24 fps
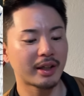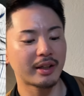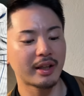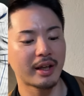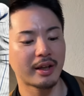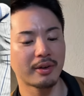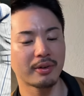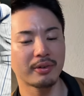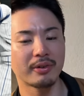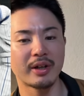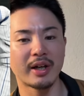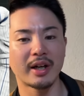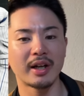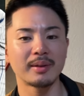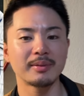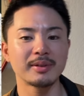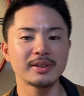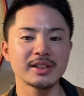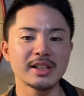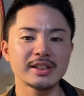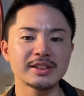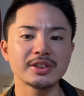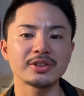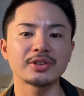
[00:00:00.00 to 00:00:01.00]
結局空
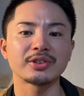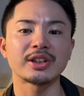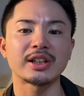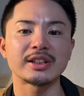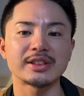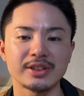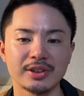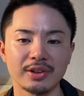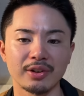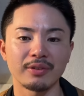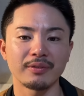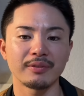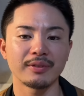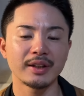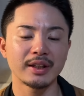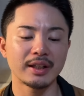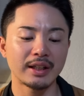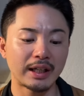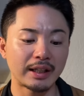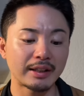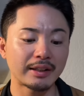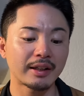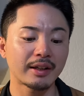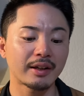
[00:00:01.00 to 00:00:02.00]
振り三振取ったんですよ。
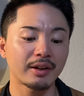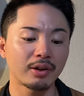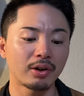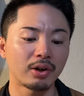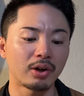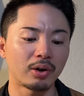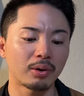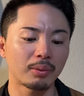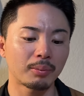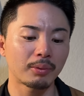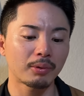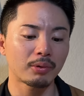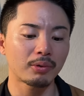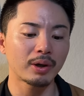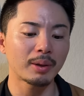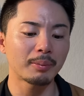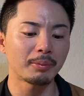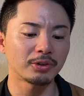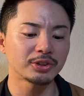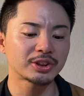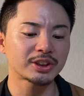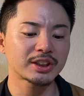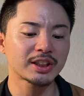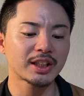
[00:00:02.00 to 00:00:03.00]
なんだけど、これ
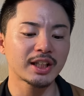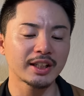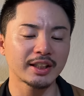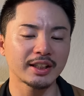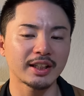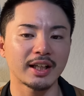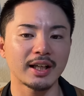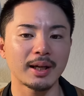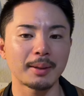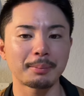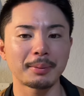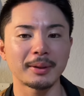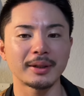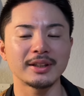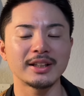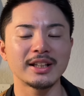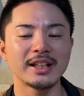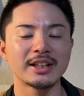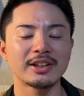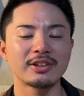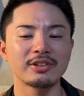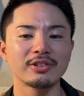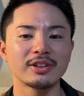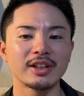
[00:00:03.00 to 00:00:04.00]
もしっかりね、やっぱり
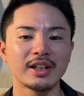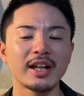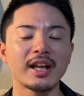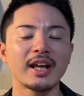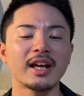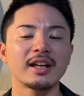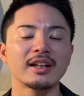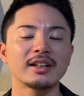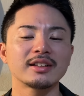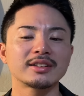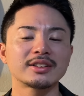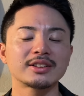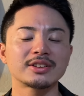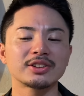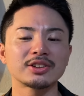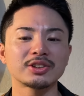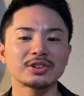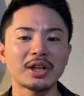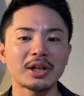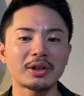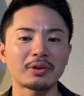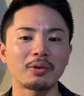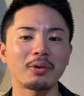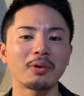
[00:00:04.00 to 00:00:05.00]
2球でね、
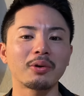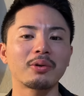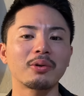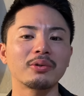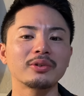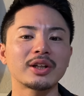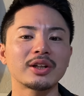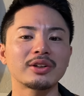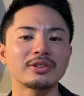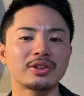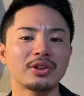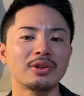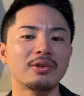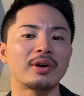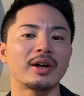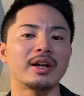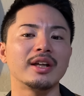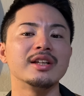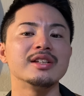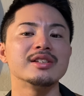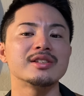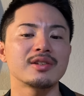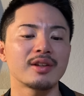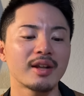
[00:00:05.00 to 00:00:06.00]
ツーストライク追い込んでるっていうのが
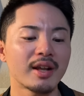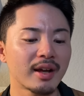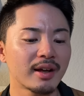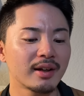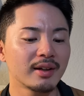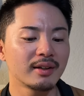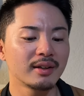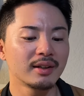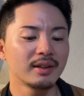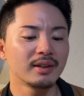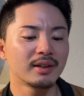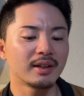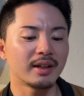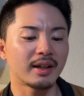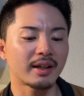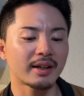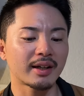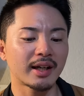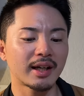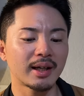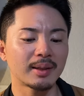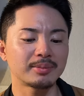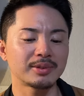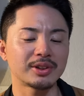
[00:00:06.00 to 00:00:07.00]
いいんですよね。え
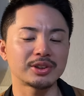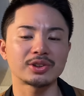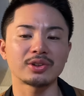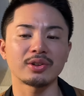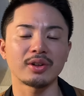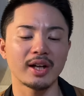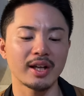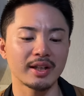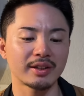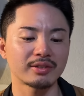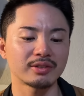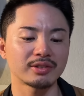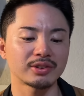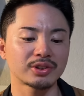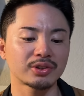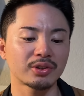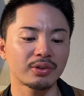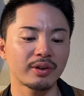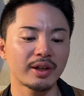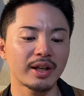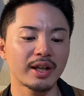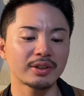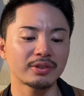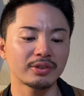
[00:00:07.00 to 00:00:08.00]
カーブでストライク、
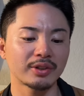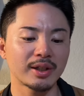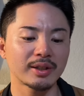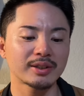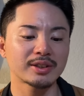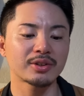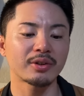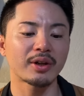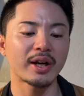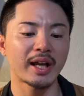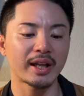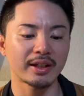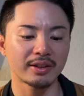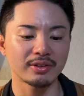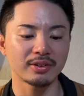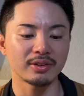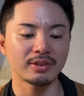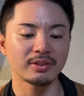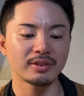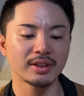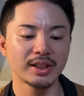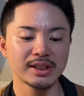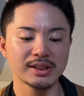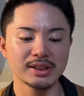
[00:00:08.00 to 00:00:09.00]
ストレートで
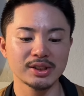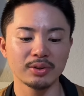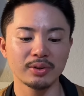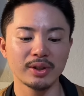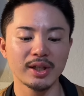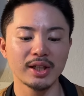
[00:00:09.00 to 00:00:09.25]
ストライク、で、スト